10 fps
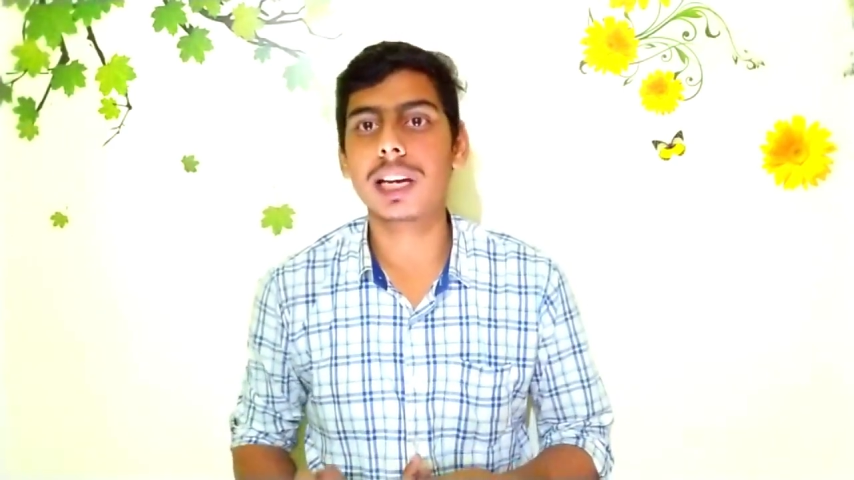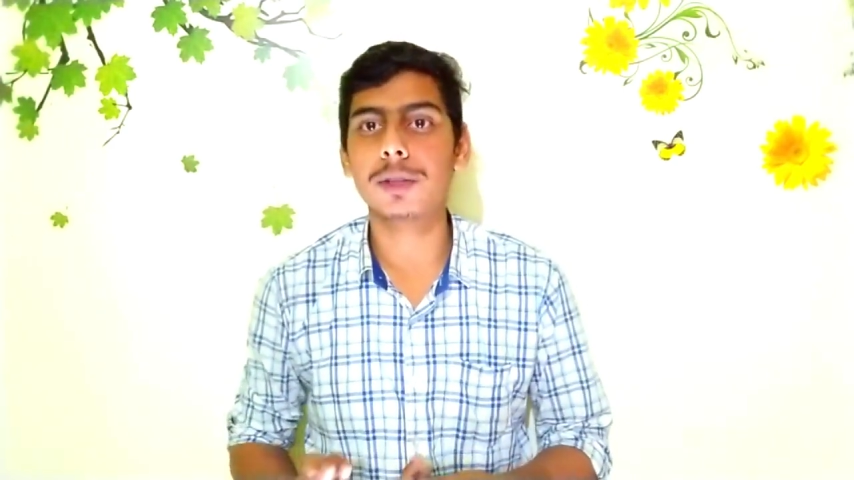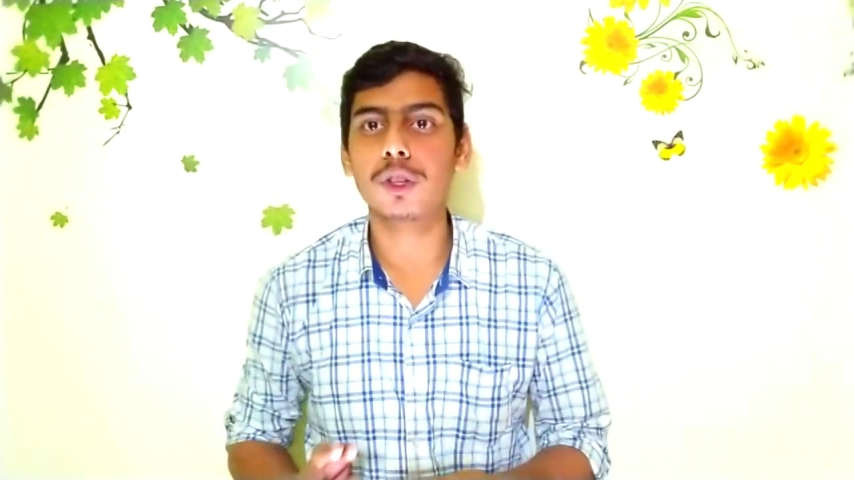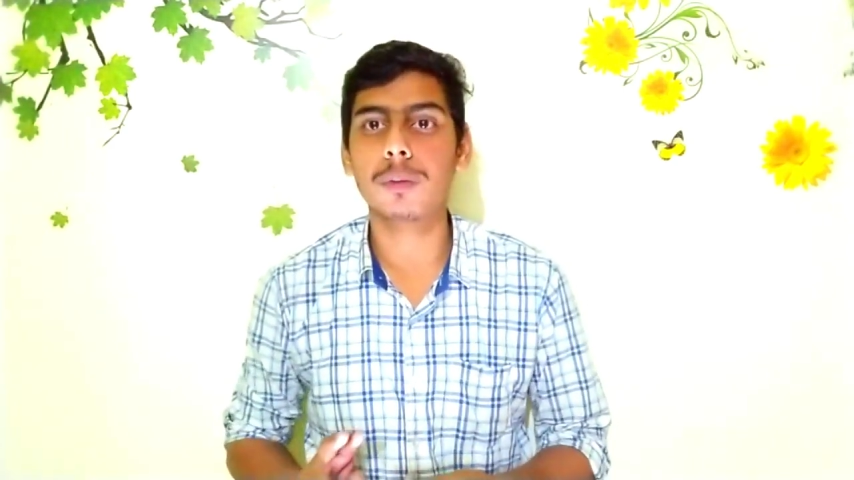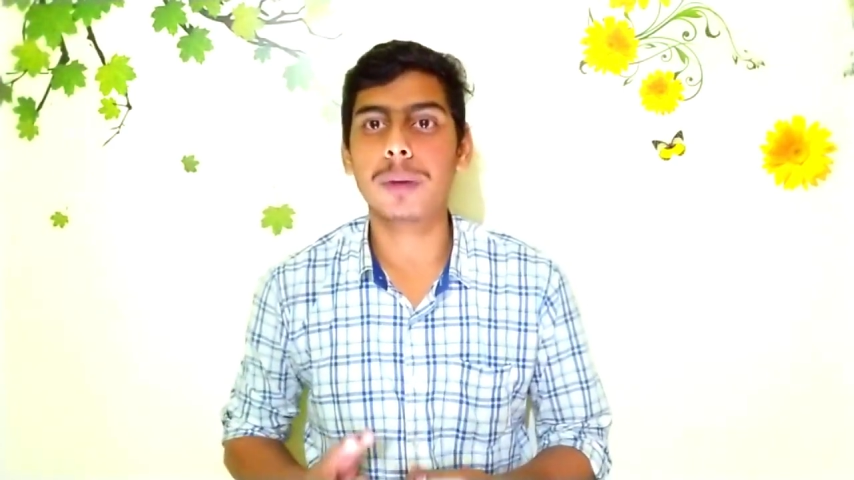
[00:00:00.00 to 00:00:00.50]
लिए
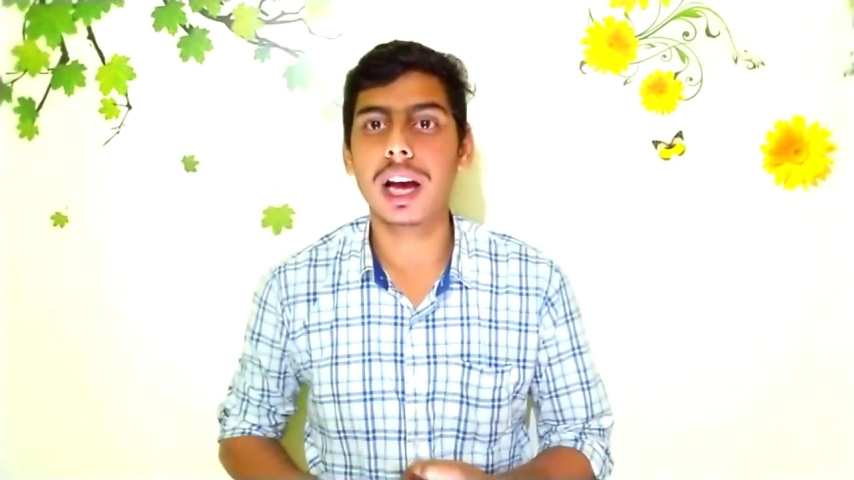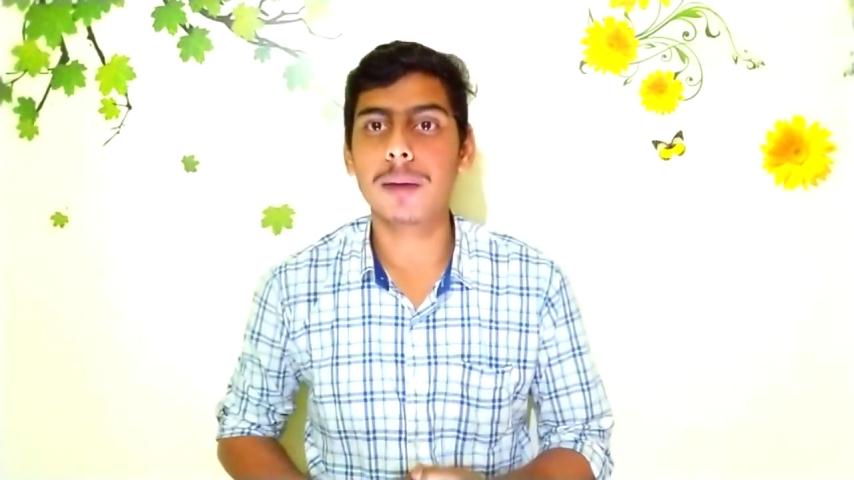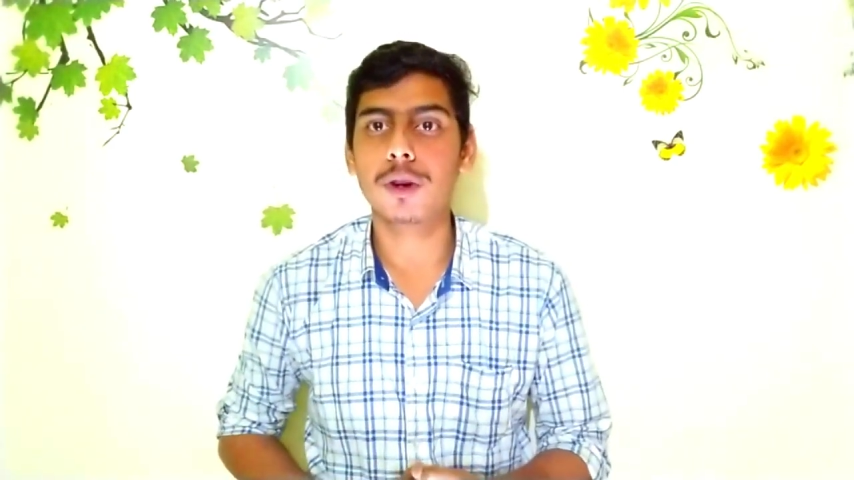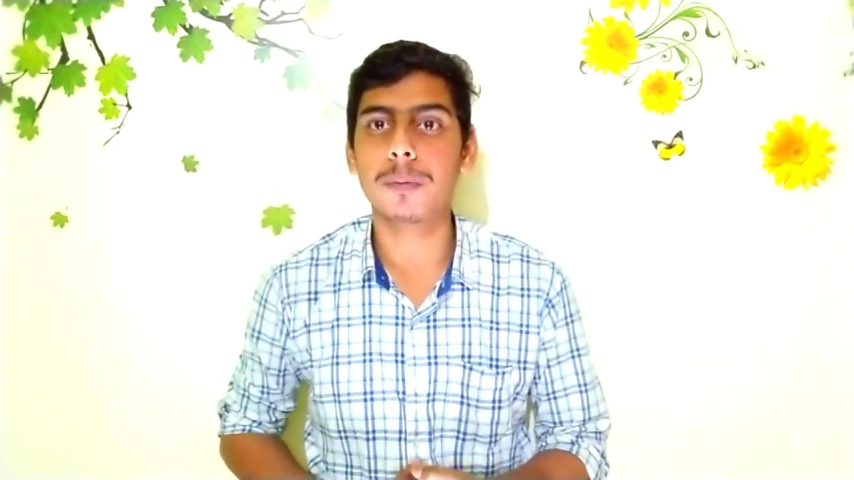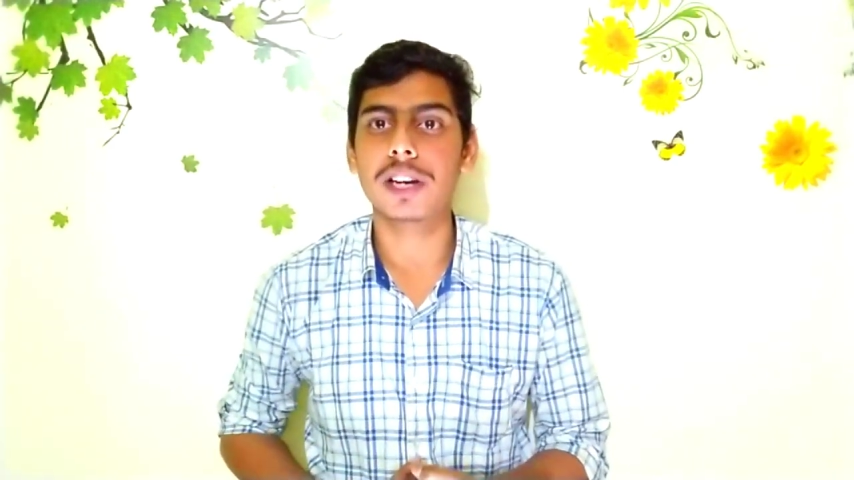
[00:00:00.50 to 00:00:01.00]
भी तो
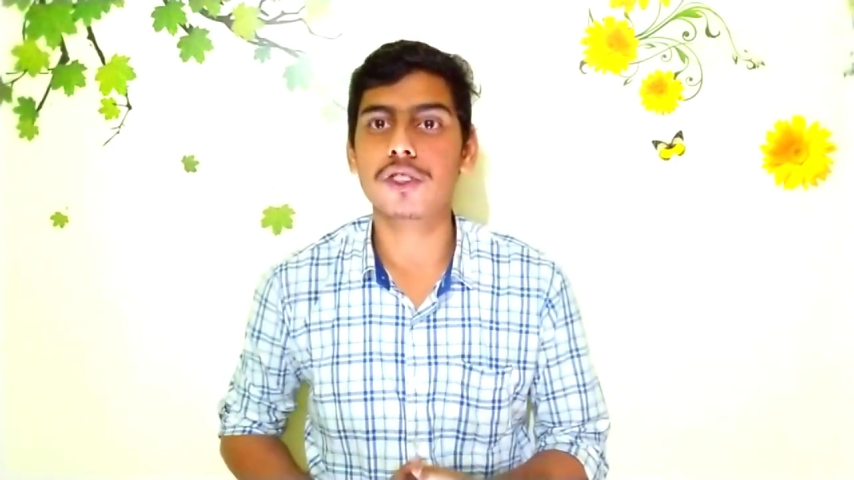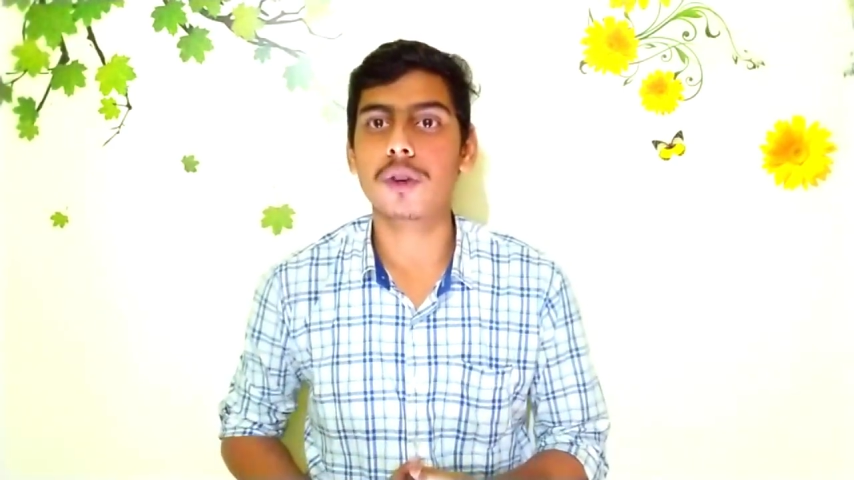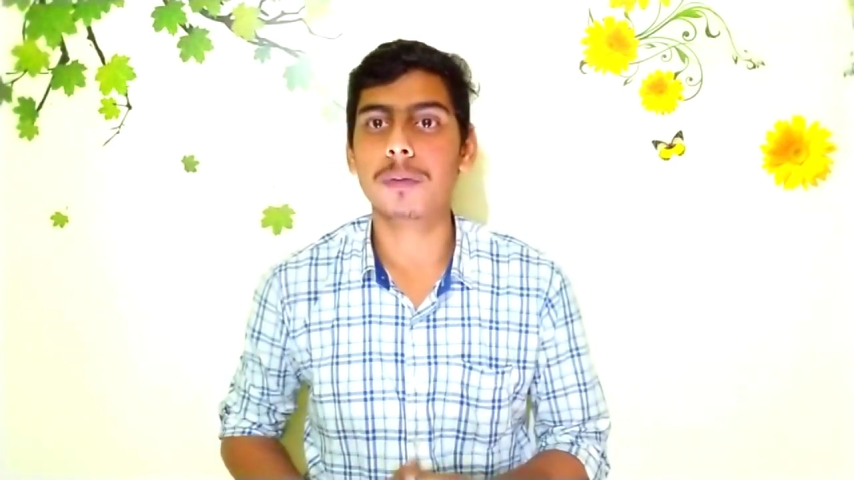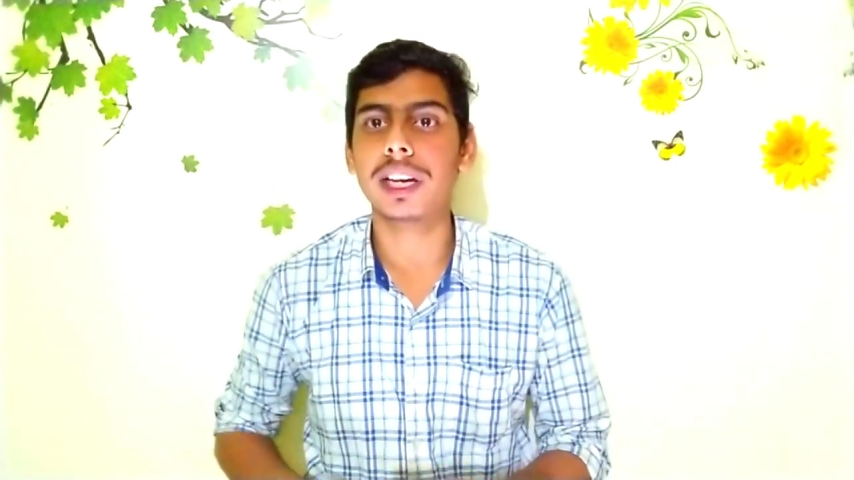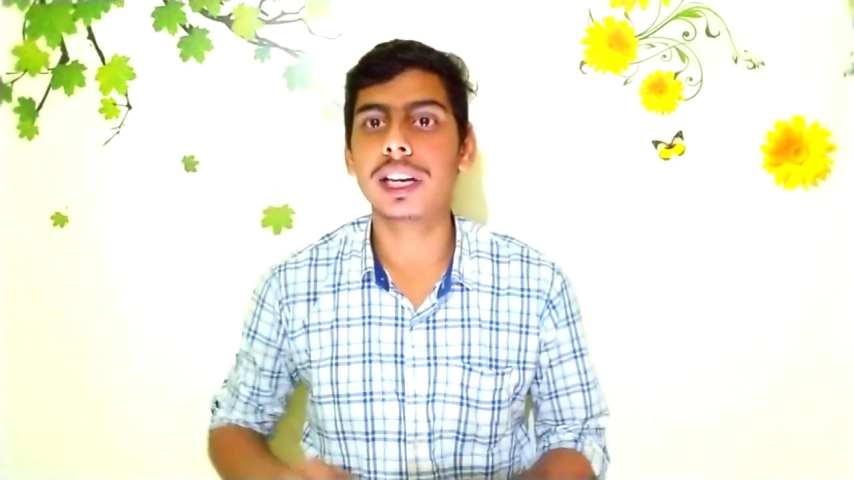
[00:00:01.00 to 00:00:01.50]
आपको पांच सौ